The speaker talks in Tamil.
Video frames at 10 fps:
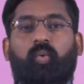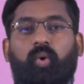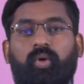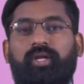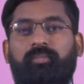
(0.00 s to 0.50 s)

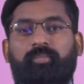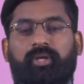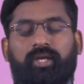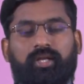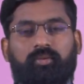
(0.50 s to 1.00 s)
ஓரேப்
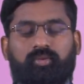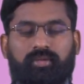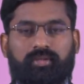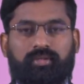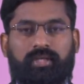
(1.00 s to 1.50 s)
என்ற
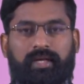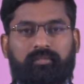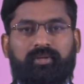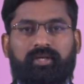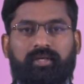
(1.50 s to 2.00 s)
ஒரு
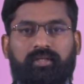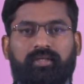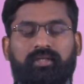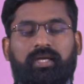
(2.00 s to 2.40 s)
இடம் இருக்கிறது